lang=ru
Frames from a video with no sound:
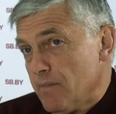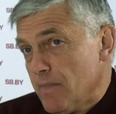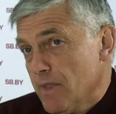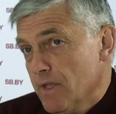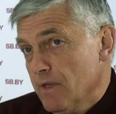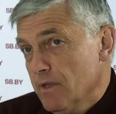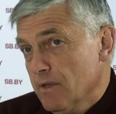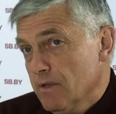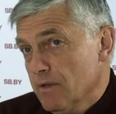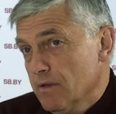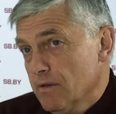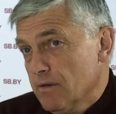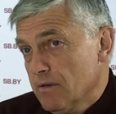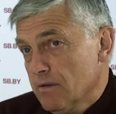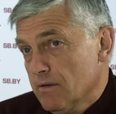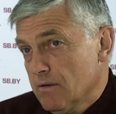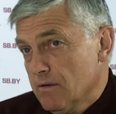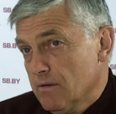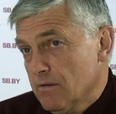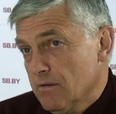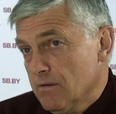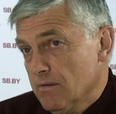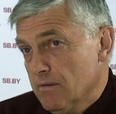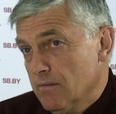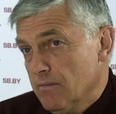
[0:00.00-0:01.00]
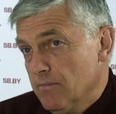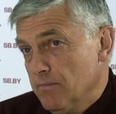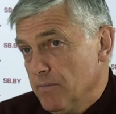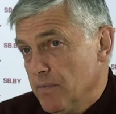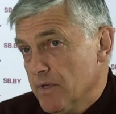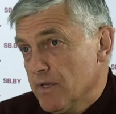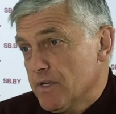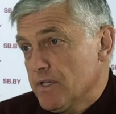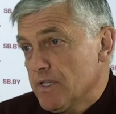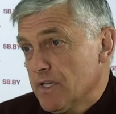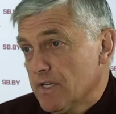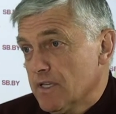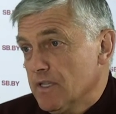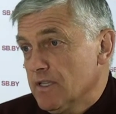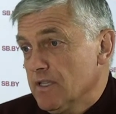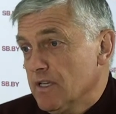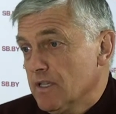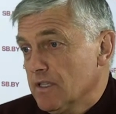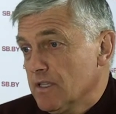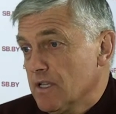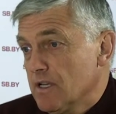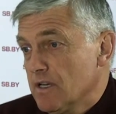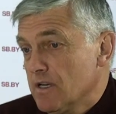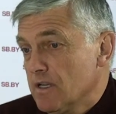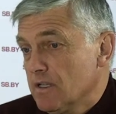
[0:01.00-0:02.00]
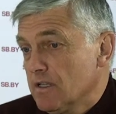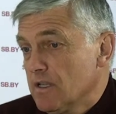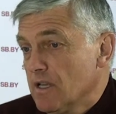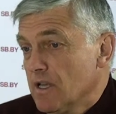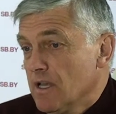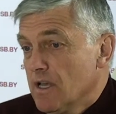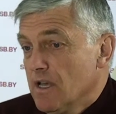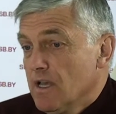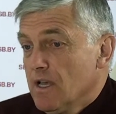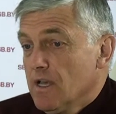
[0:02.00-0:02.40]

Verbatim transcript: э, персики нектарин